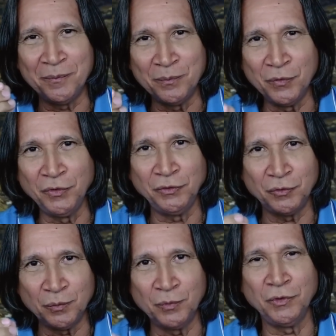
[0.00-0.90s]

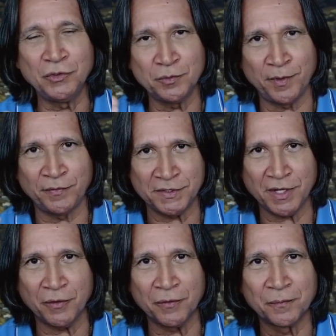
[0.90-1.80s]
muito, muito
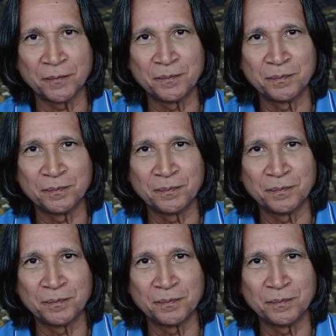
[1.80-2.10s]
superficial.